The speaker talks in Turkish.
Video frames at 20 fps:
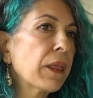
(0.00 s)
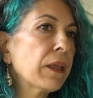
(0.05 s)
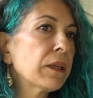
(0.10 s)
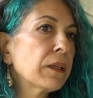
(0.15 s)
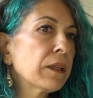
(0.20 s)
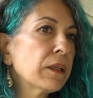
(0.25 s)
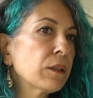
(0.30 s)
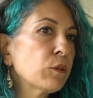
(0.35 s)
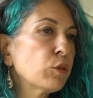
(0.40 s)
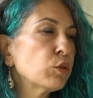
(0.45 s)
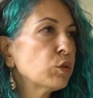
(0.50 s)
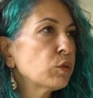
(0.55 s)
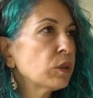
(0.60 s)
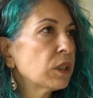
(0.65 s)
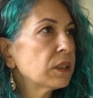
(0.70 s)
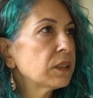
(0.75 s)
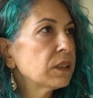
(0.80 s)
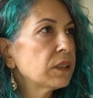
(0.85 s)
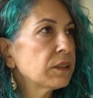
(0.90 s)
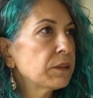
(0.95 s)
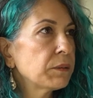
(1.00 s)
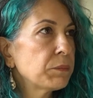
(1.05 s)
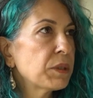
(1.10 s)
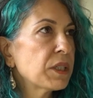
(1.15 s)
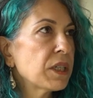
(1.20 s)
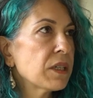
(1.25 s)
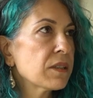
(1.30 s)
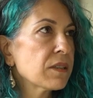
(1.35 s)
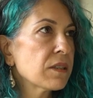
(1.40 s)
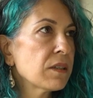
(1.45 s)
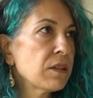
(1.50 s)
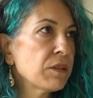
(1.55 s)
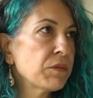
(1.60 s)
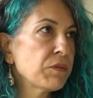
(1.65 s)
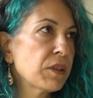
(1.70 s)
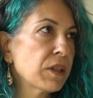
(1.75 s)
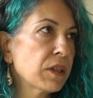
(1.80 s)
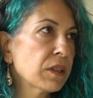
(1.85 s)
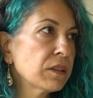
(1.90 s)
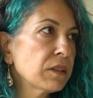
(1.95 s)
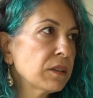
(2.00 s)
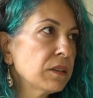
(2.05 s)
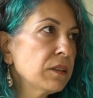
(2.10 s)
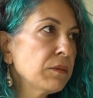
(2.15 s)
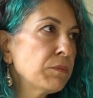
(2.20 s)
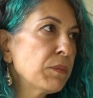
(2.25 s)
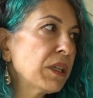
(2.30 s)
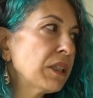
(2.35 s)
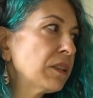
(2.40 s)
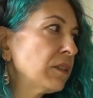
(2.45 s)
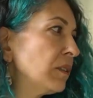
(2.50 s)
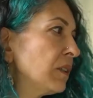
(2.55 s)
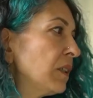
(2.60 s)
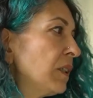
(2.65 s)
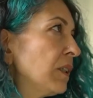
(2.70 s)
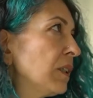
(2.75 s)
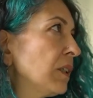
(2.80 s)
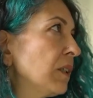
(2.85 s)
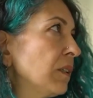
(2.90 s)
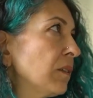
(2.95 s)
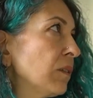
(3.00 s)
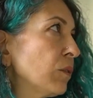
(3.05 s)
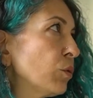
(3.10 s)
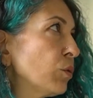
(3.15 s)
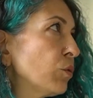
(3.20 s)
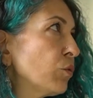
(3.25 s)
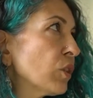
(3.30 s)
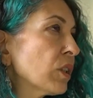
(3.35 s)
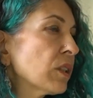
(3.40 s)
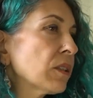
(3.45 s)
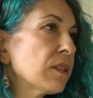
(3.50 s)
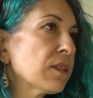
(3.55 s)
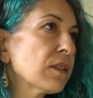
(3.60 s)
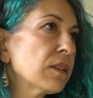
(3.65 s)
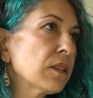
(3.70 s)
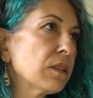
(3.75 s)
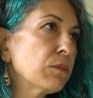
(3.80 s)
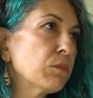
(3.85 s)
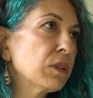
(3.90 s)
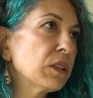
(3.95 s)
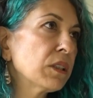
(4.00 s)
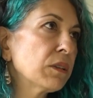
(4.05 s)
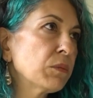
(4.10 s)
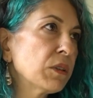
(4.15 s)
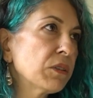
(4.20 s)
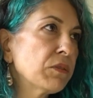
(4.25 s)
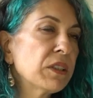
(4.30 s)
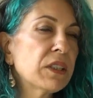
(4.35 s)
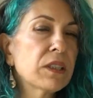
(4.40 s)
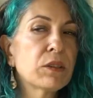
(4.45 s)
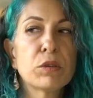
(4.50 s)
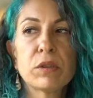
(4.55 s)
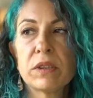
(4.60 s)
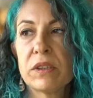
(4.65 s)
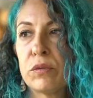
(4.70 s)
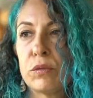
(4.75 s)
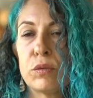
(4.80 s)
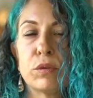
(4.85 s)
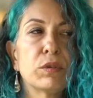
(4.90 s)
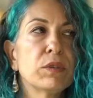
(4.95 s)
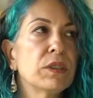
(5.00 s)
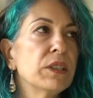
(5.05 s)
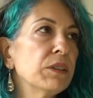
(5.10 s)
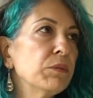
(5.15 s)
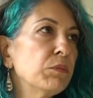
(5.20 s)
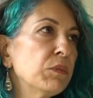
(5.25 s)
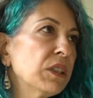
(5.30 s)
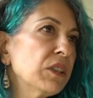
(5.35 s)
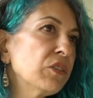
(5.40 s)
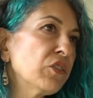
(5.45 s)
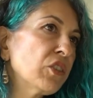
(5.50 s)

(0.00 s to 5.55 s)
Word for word: E, onun alanı biraz daha farklı. Ben yine oyuncak tasarımlarımla ve dekoratif ürünlerimle,